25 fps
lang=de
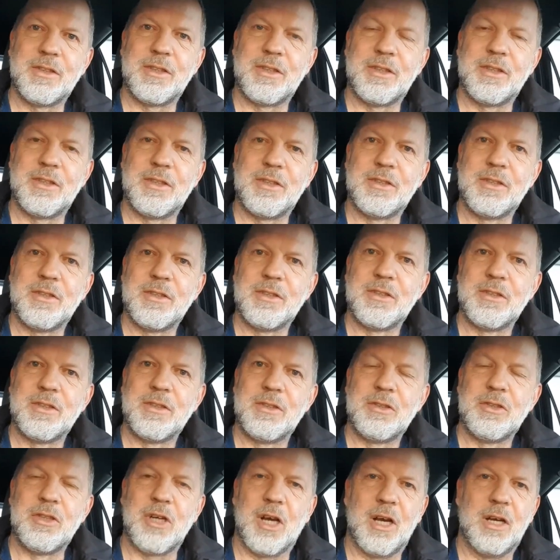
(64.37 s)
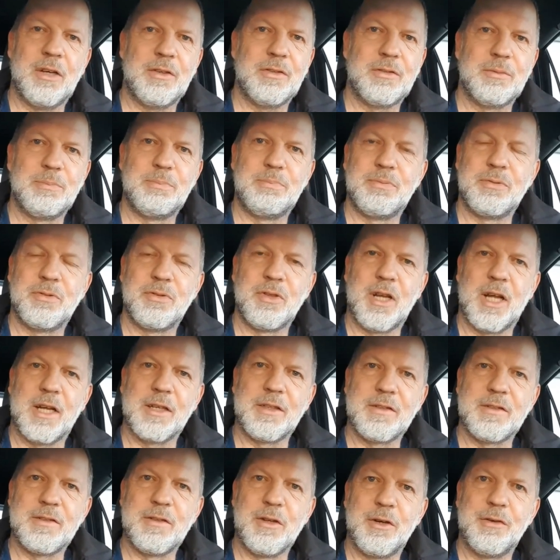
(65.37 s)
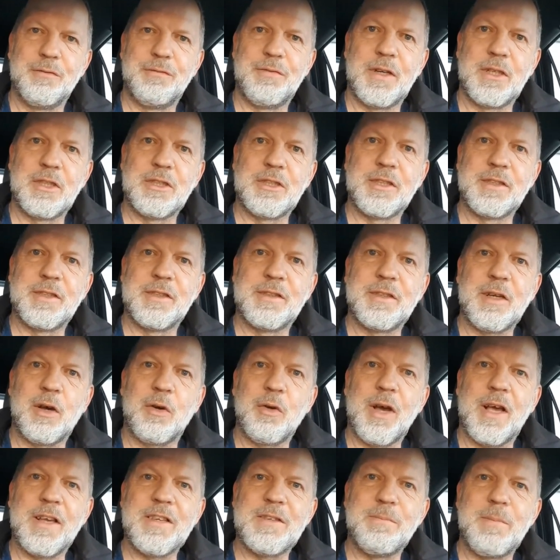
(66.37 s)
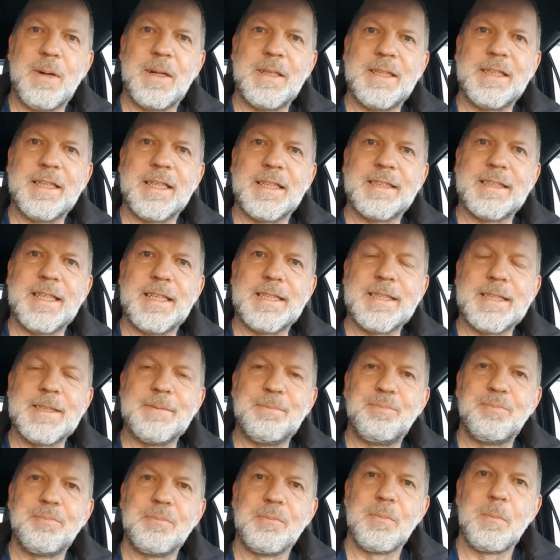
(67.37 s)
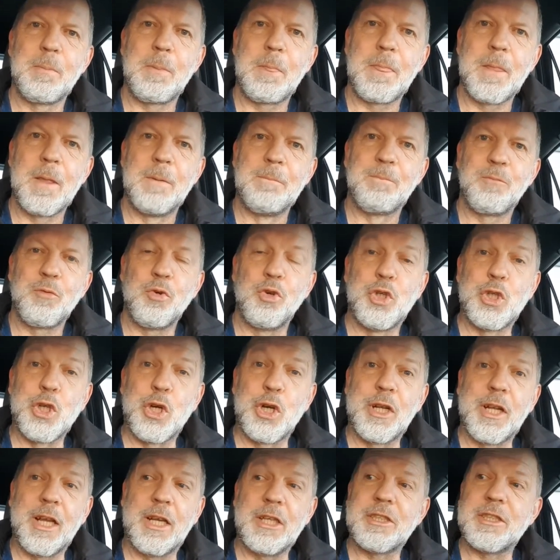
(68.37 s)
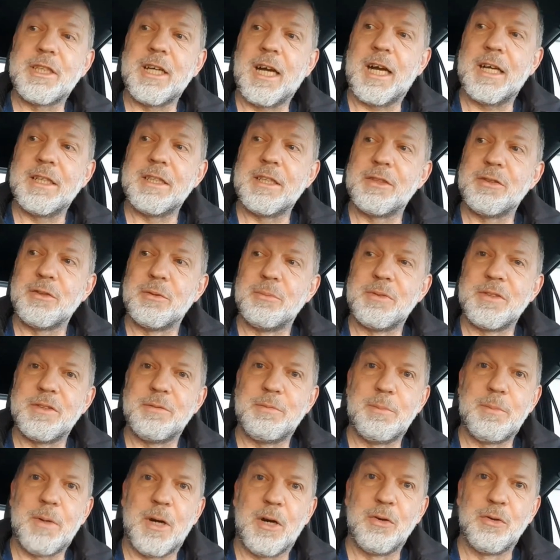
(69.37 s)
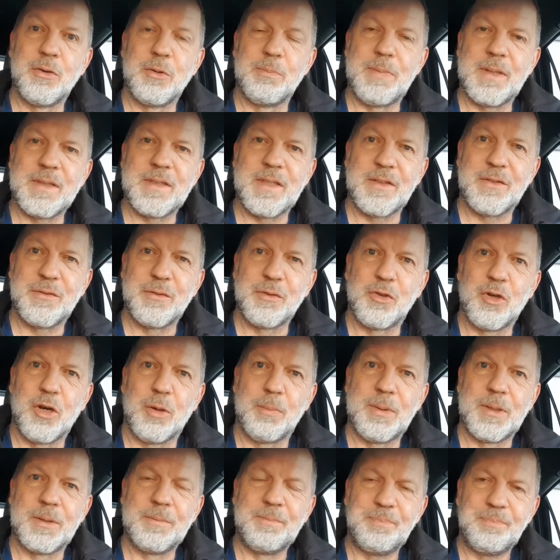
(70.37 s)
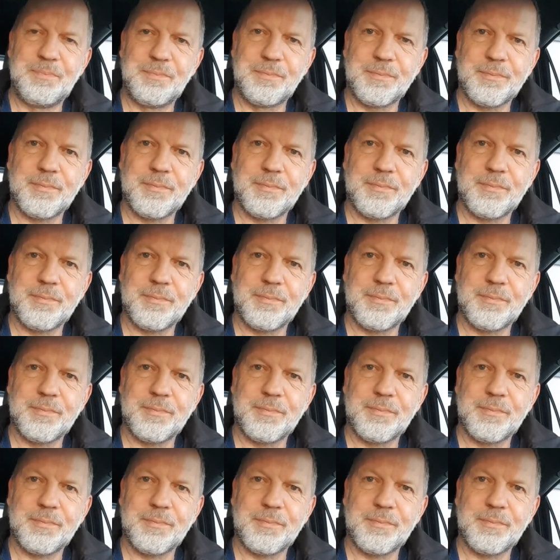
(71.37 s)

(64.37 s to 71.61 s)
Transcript: äh, ja, solange das läuft, werde ich das jetzt auch erstmal nicht ersetzen. Und schon gleich gar nicht, um das mit dem Auto besser zu koppeln.